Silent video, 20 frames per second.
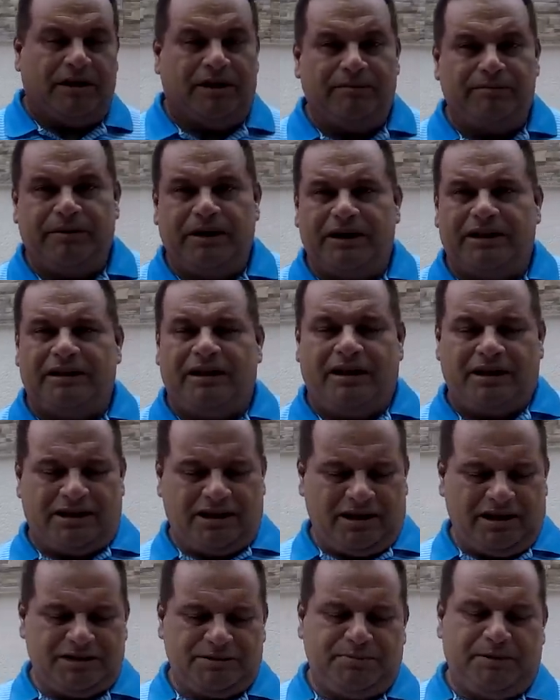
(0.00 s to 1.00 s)
Bien, bien,
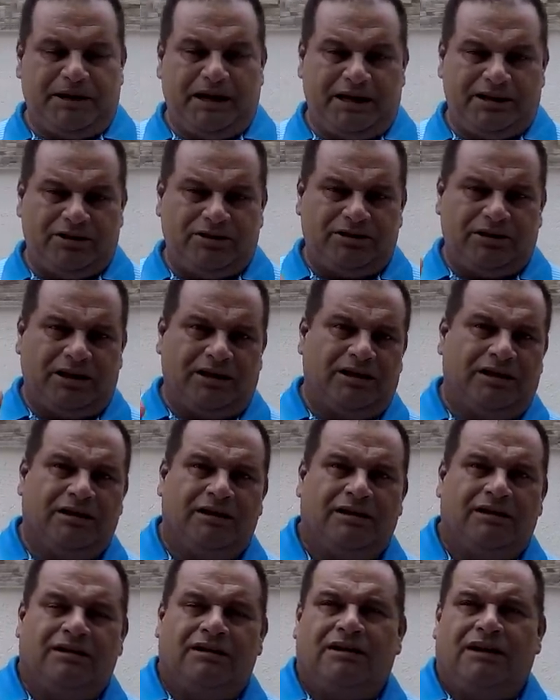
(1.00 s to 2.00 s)
aquí esperándote.
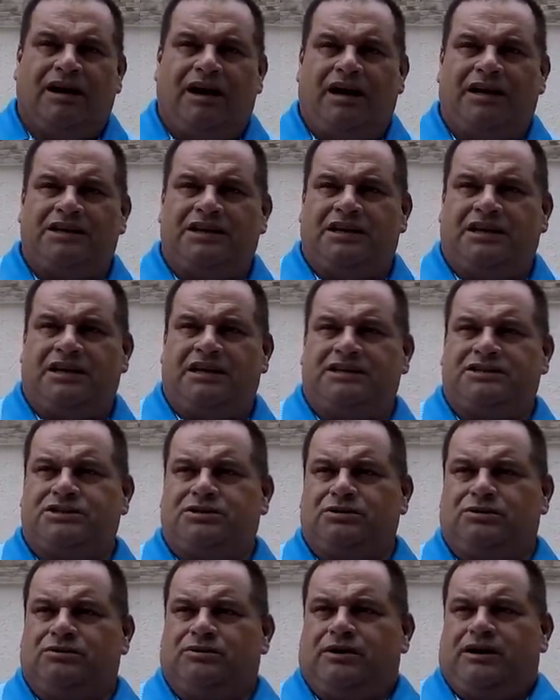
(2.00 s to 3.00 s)
Ah,
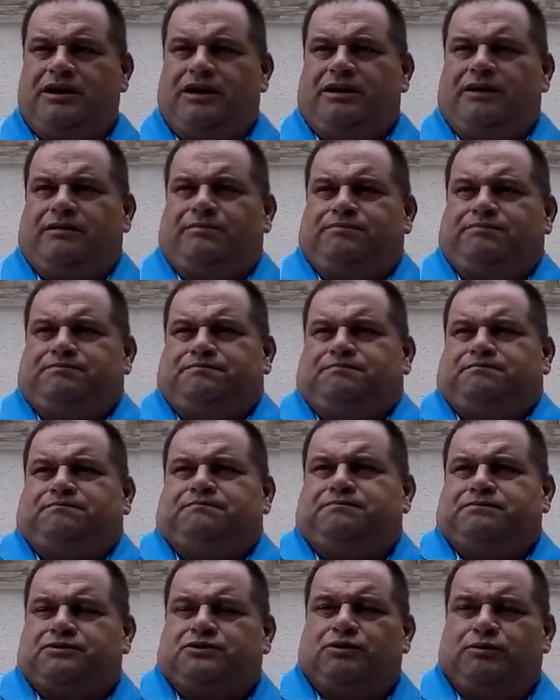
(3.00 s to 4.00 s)
motivado. Estuve
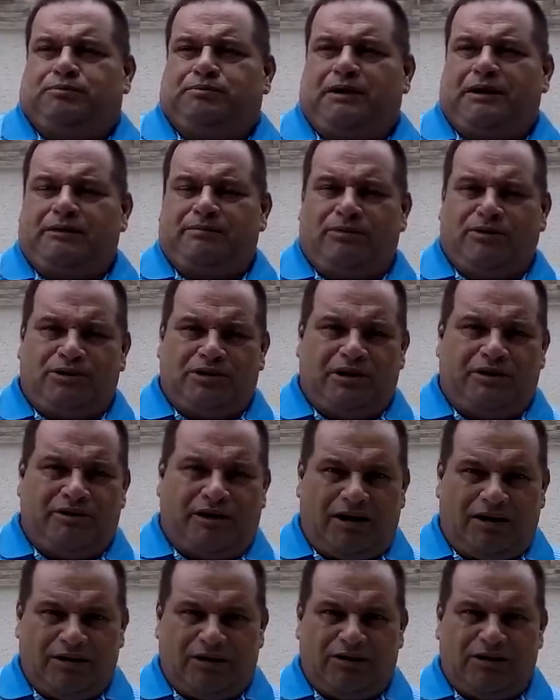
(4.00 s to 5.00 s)
súper
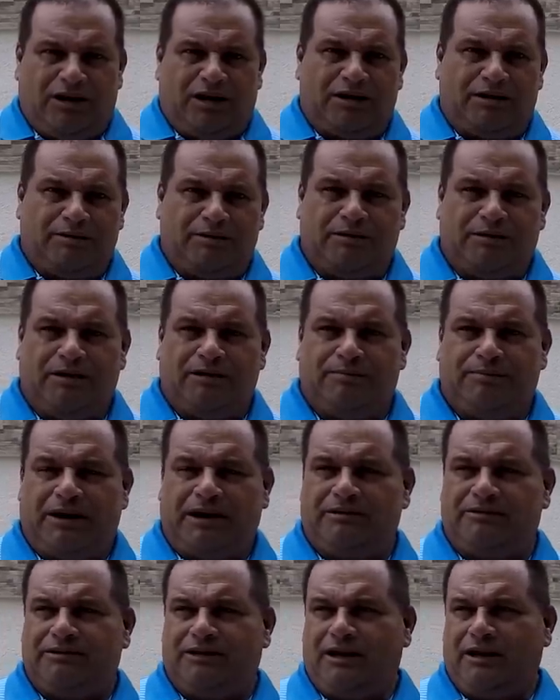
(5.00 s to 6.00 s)
motivado con la
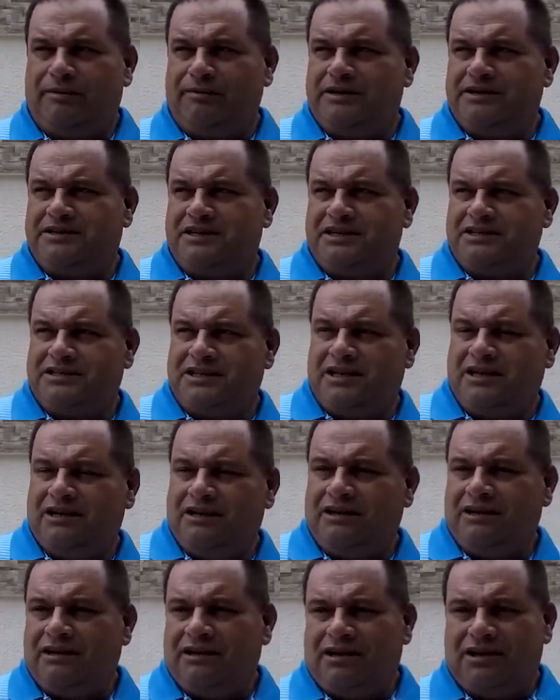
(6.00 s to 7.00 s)
pregunta que me hiciste.
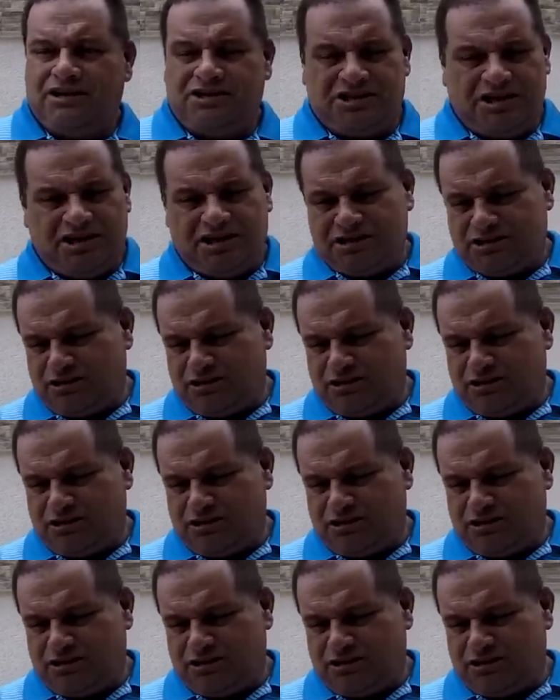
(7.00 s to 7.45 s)
Sí.